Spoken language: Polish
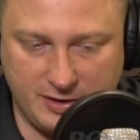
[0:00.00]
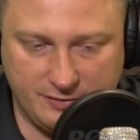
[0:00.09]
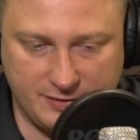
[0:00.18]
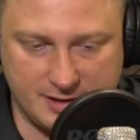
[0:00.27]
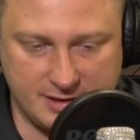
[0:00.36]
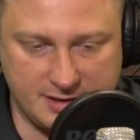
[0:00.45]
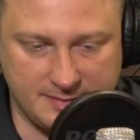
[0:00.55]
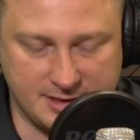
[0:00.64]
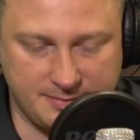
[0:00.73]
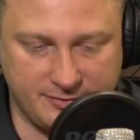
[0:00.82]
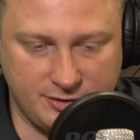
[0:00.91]
Inwestycja ma
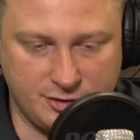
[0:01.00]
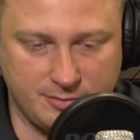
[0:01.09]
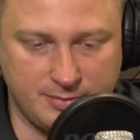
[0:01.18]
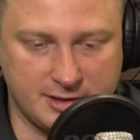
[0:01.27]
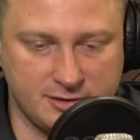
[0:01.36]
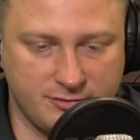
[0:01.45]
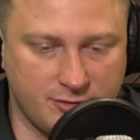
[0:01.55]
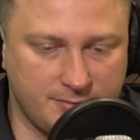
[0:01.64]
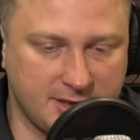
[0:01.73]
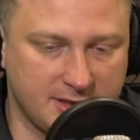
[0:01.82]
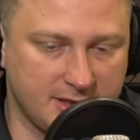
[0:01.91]
zapewnić kompleksową
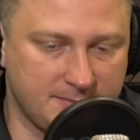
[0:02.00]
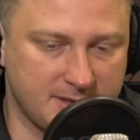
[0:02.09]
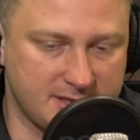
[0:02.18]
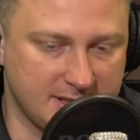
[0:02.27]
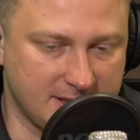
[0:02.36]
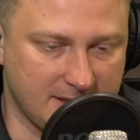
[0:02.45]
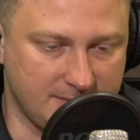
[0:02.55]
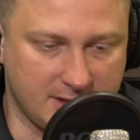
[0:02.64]
opiekę nad pacjentami.